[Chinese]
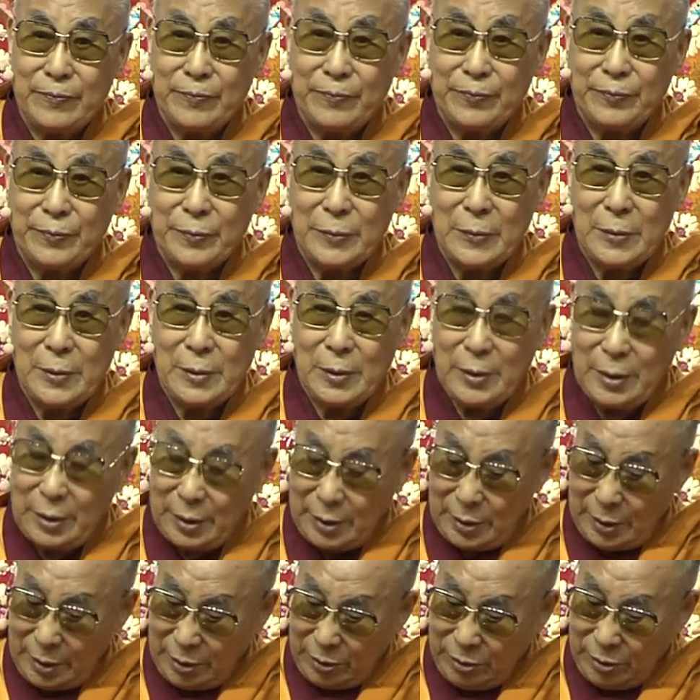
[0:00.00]
所以很明
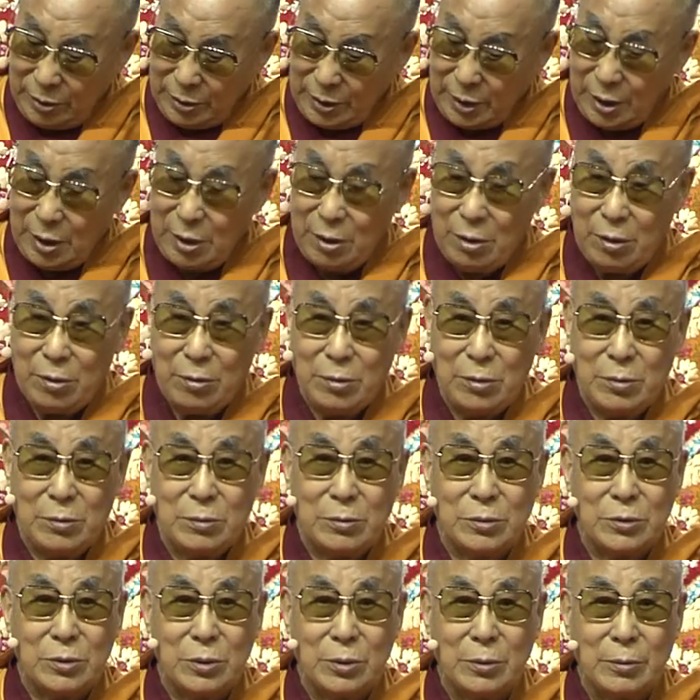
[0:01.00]
显的，
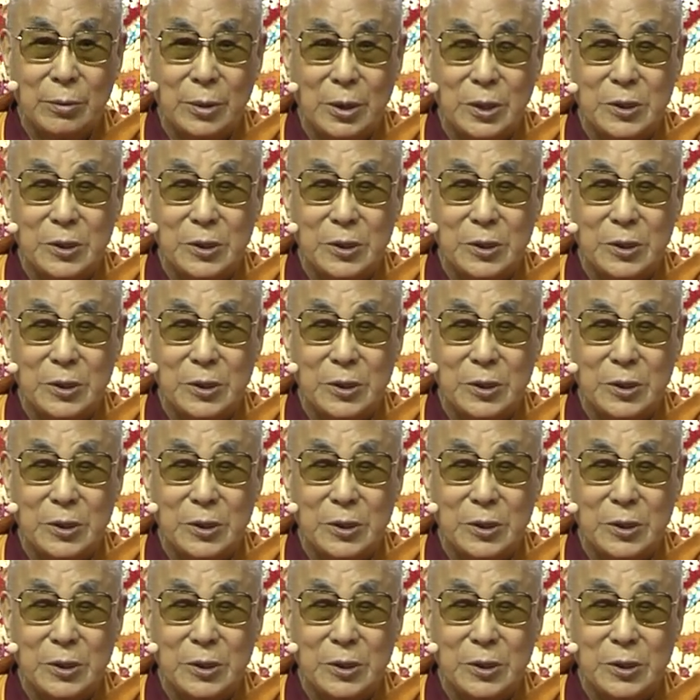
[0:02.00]
根据